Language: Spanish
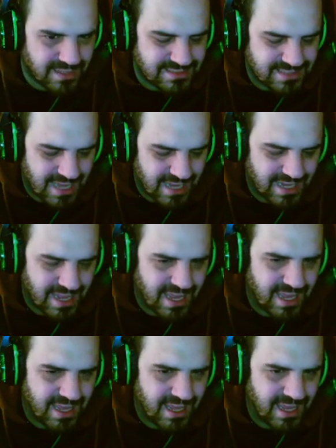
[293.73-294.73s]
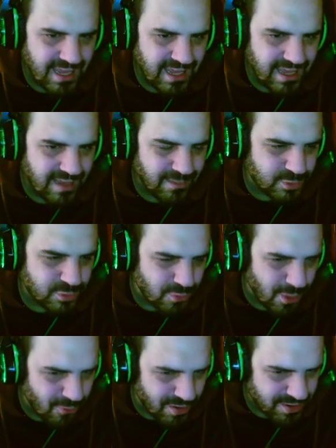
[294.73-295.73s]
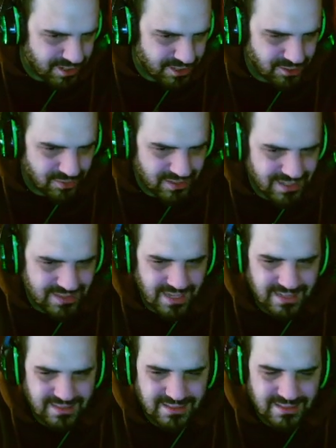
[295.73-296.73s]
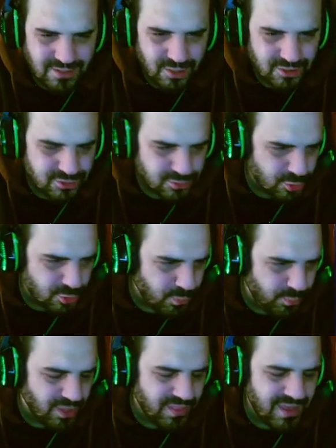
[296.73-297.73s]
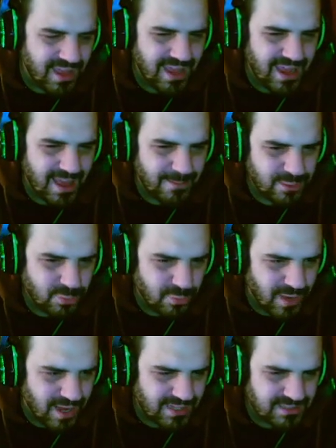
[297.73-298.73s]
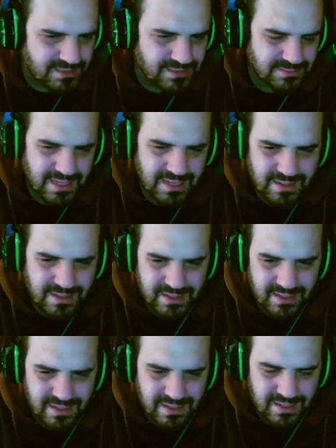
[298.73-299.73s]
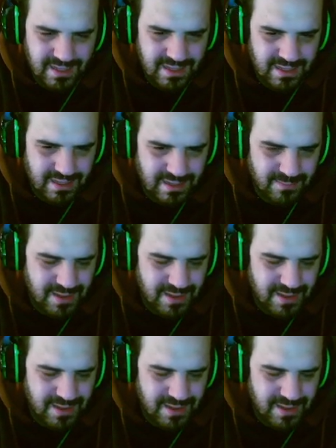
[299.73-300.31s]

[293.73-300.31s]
ya que eh, pues Juan Guarnizo quitando su grupo de habituales y,